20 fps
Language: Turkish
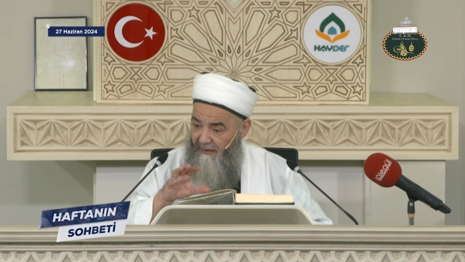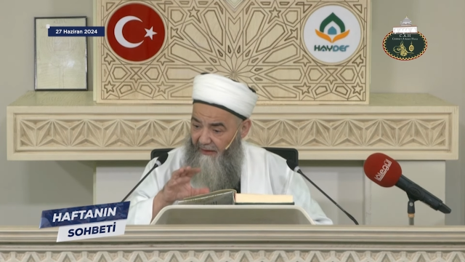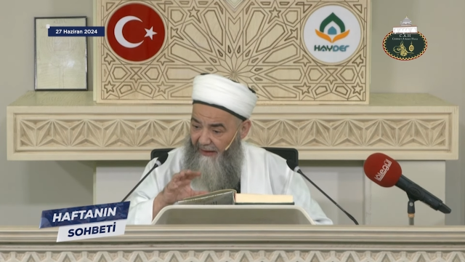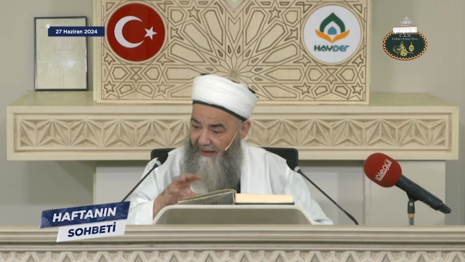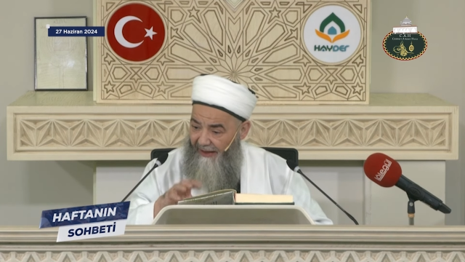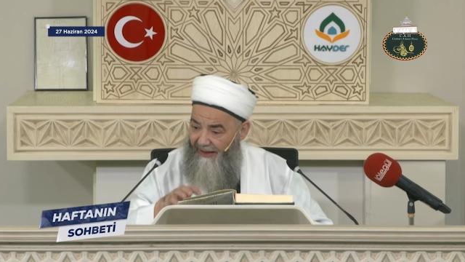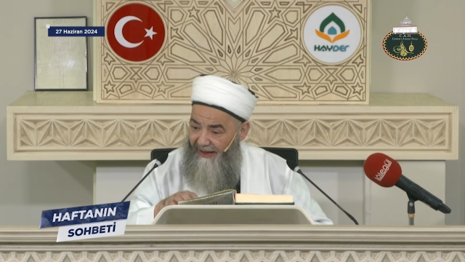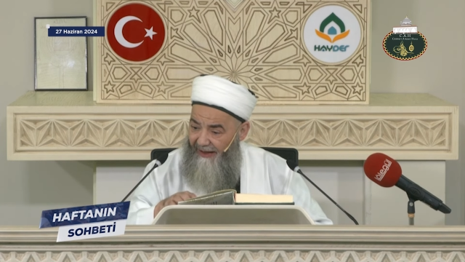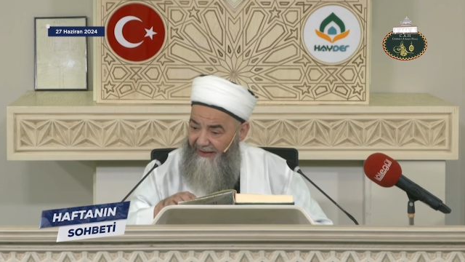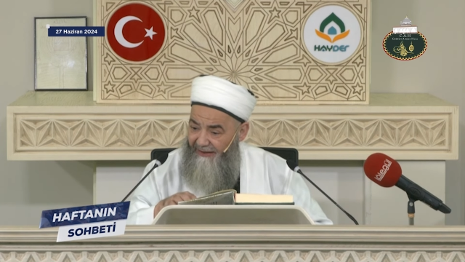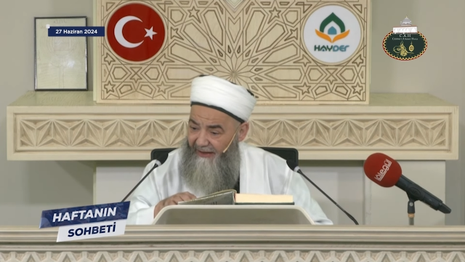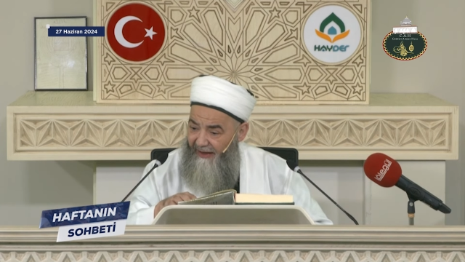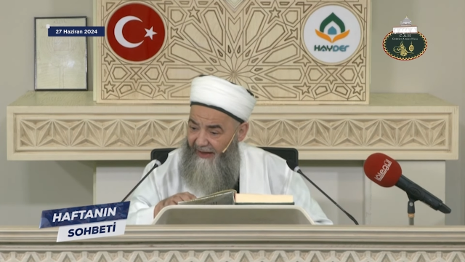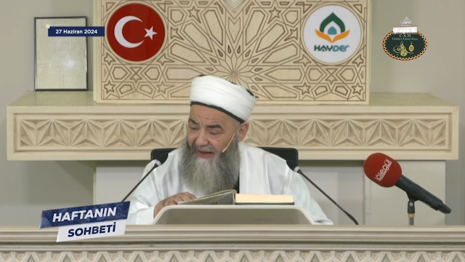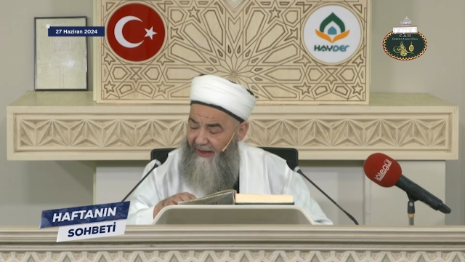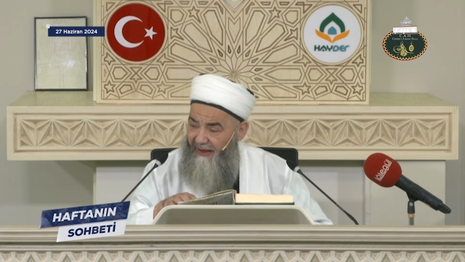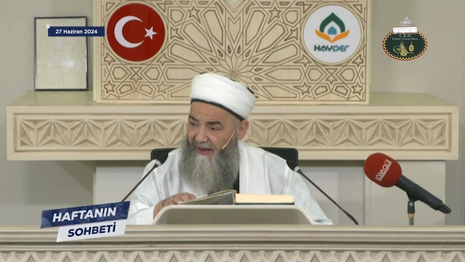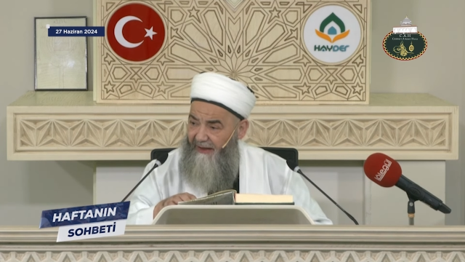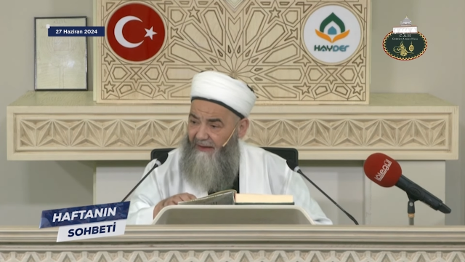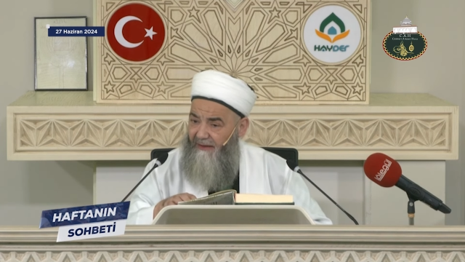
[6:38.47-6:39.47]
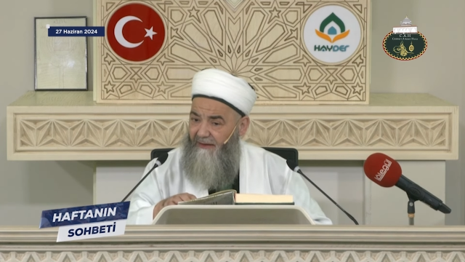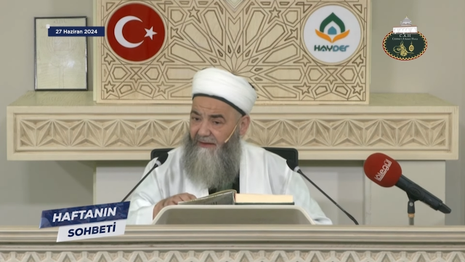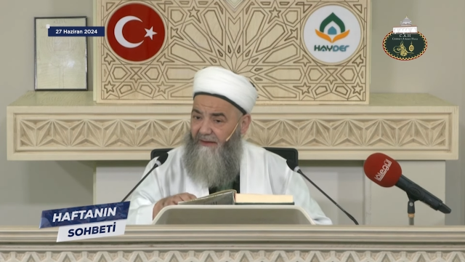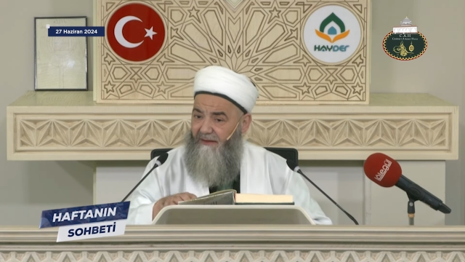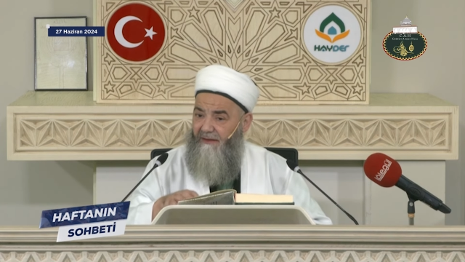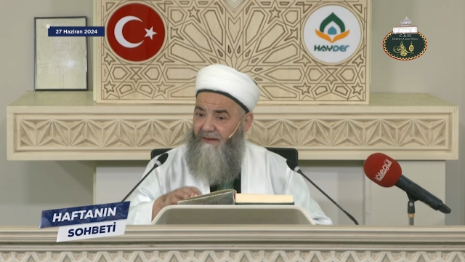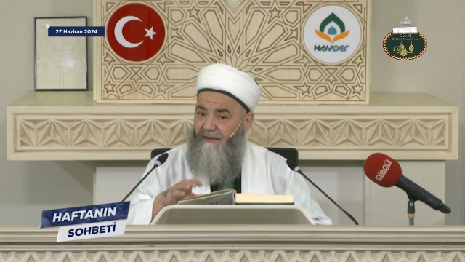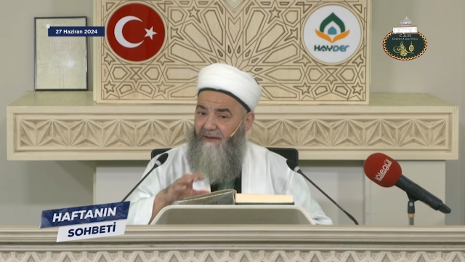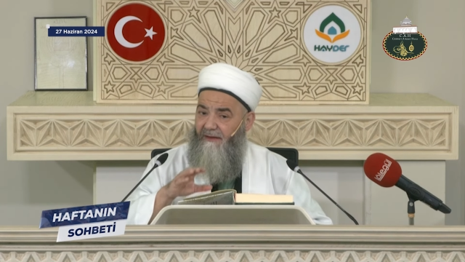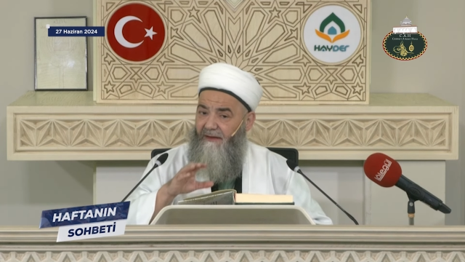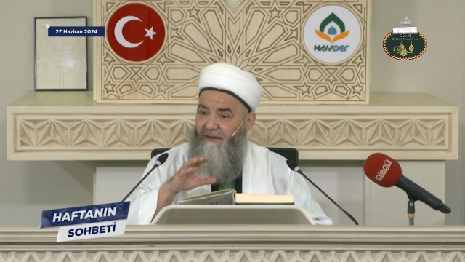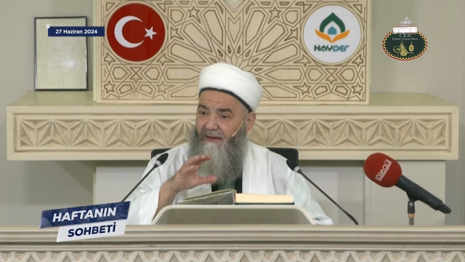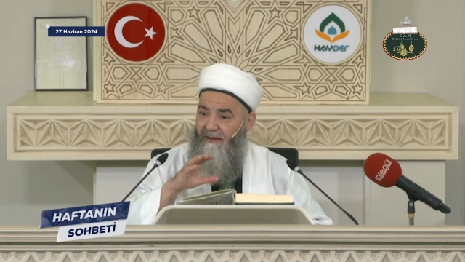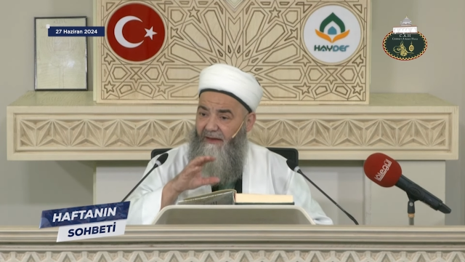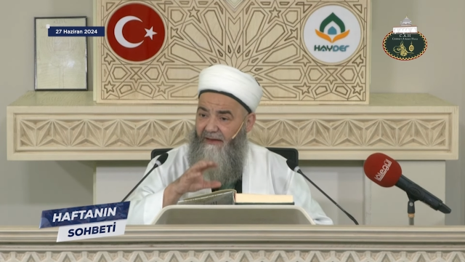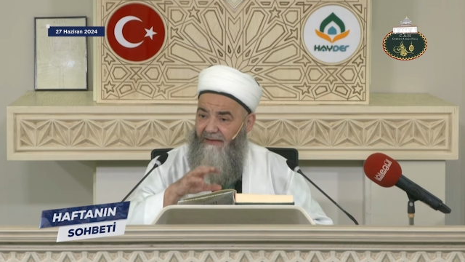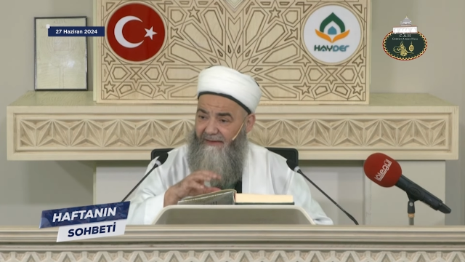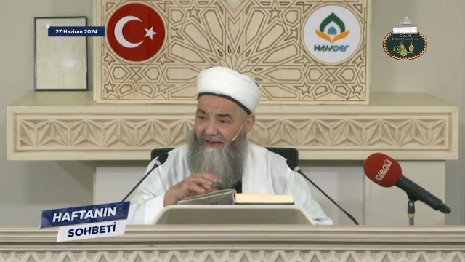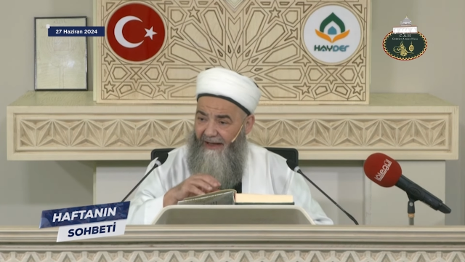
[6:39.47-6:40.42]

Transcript: hala e,